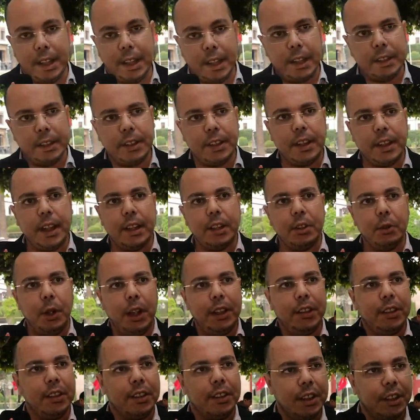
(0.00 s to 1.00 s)
يعني كانت
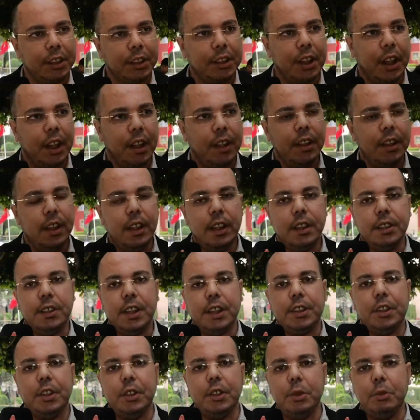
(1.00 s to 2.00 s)
كانت واحد الضجه
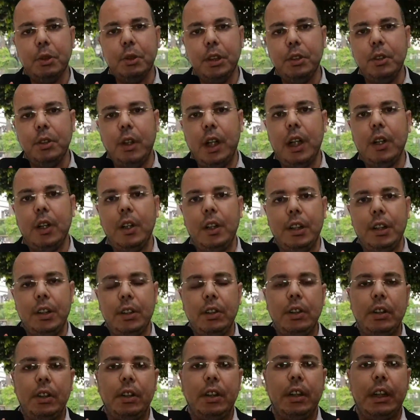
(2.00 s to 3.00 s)
نتاع شي دول
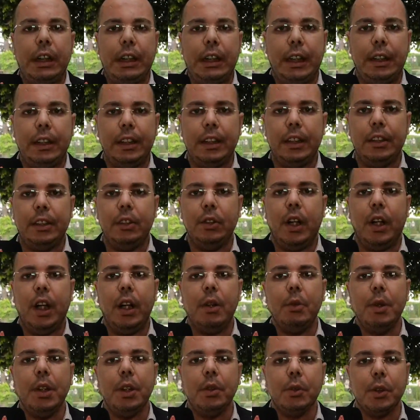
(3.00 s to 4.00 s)
يعني
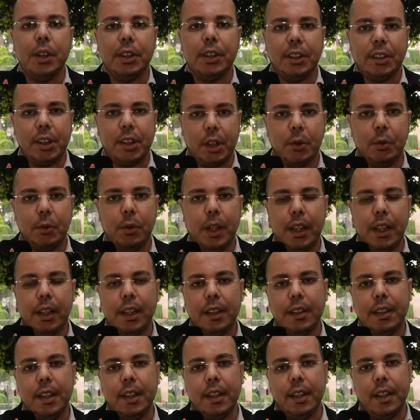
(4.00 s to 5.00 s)
يحاولون
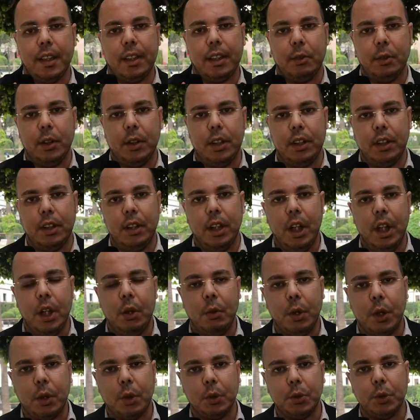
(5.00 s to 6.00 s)
السطو على التاريخ
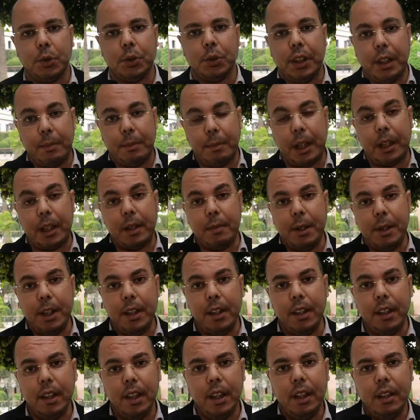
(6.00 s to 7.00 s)
والخصوصيه
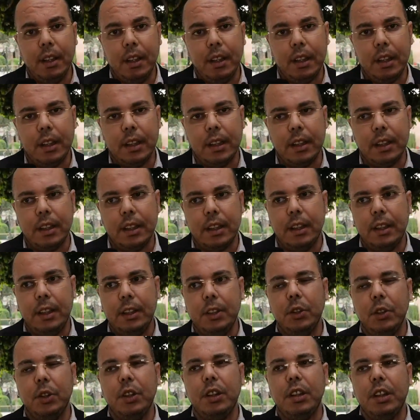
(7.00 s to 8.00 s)
المغربيه
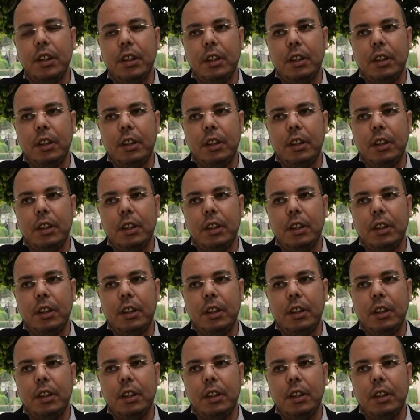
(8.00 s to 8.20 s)
آه،